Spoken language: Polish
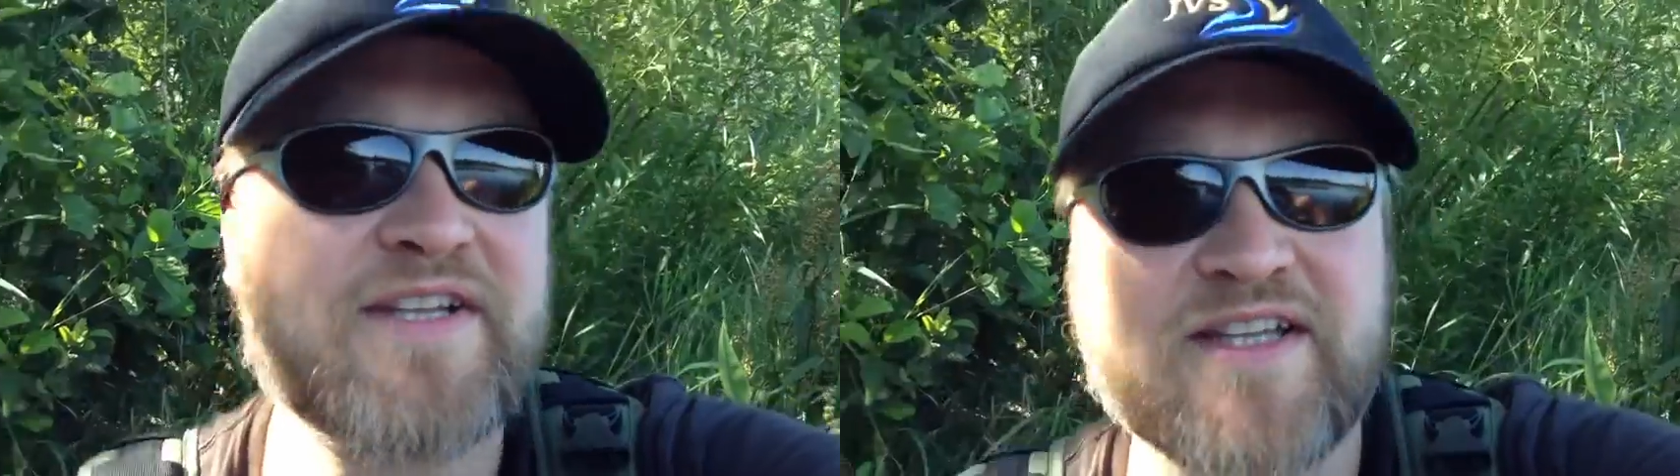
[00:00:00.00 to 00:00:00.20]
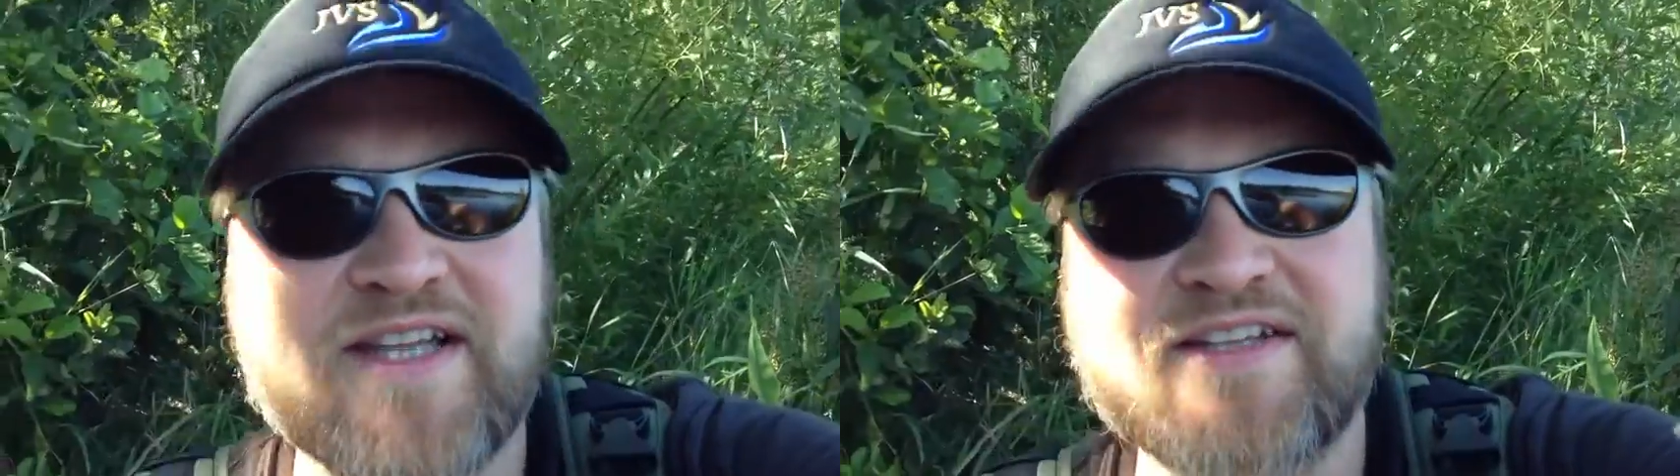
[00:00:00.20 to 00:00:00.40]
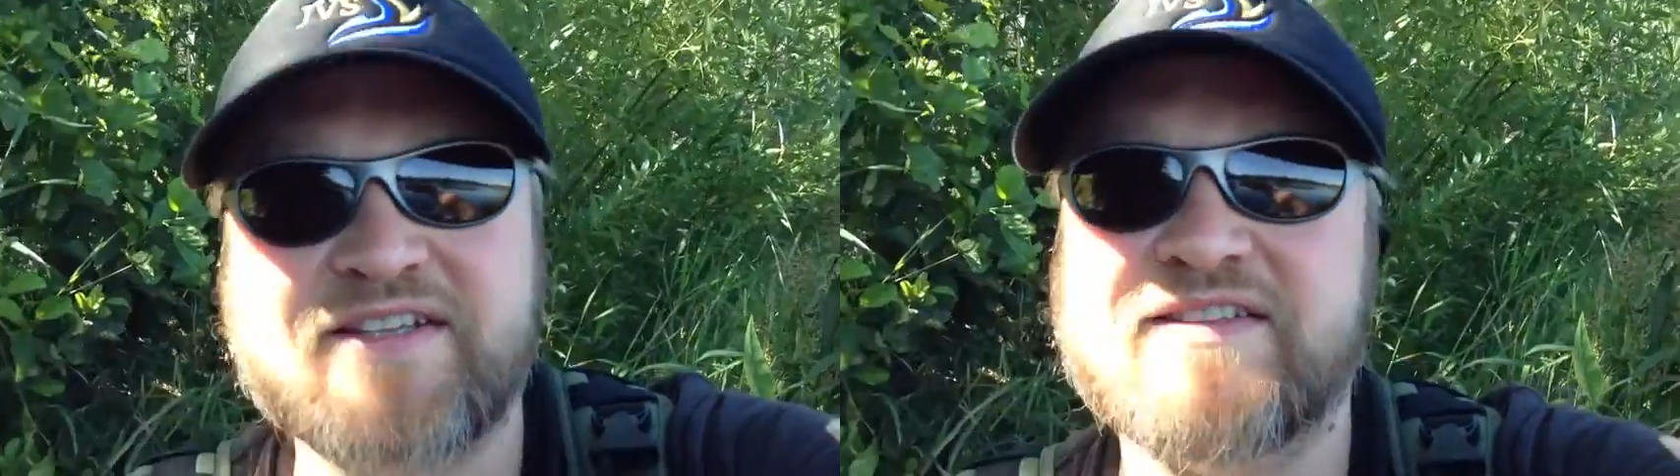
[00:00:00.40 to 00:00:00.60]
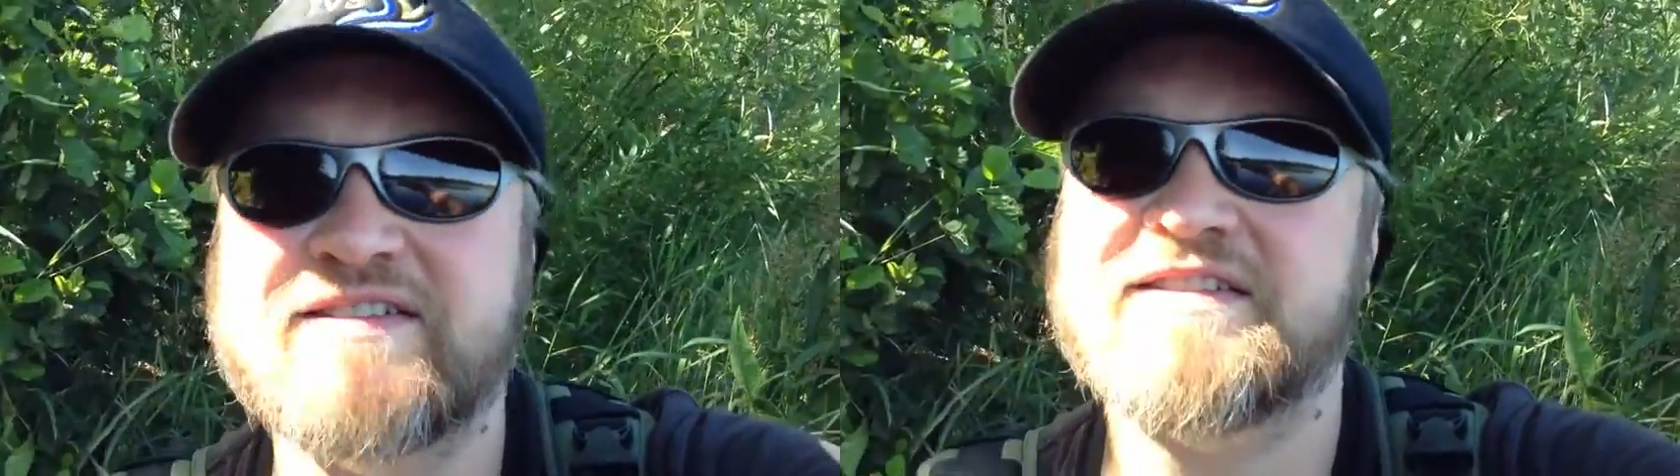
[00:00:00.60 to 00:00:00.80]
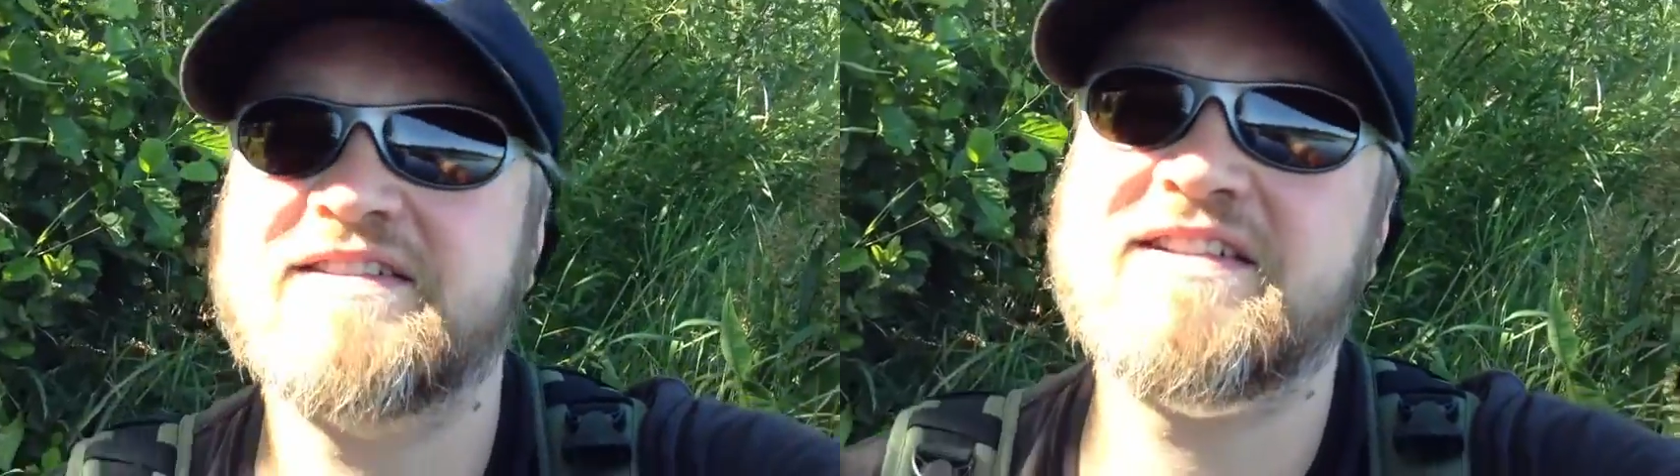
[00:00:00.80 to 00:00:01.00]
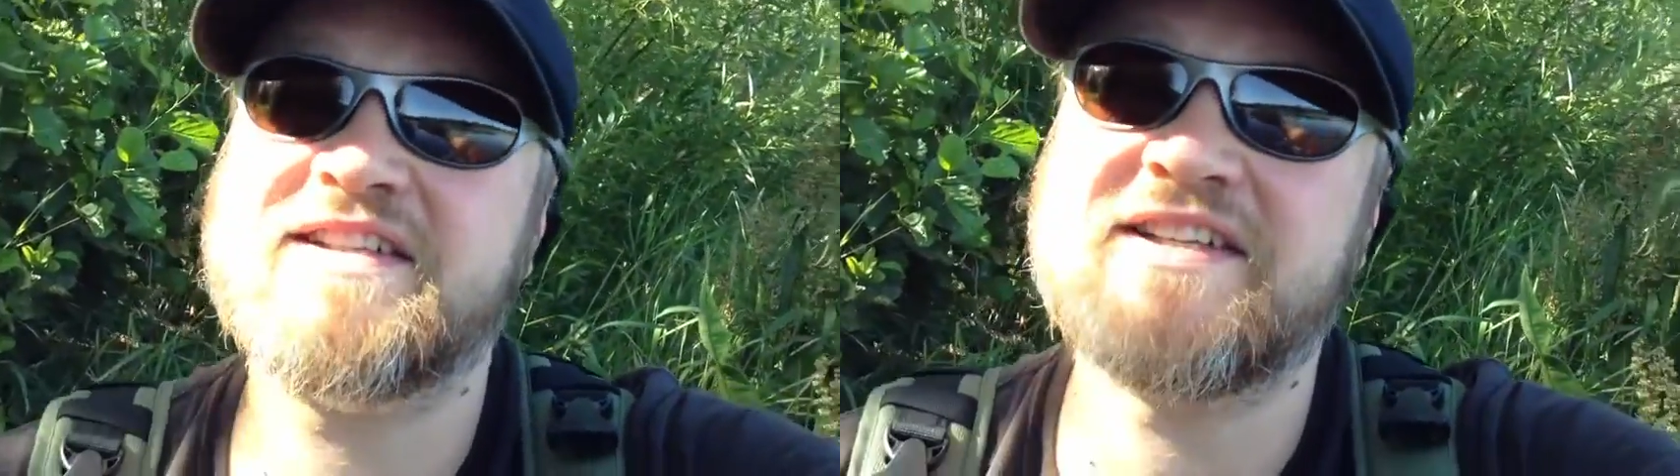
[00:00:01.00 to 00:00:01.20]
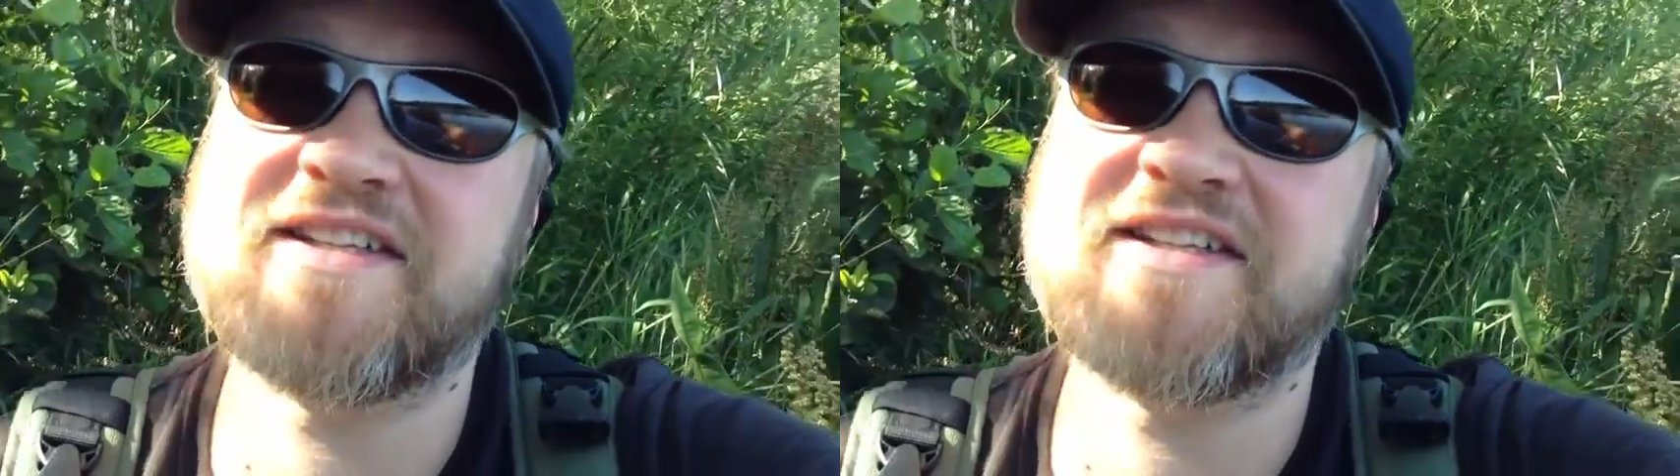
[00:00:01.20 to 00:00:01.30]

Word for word: tenis, i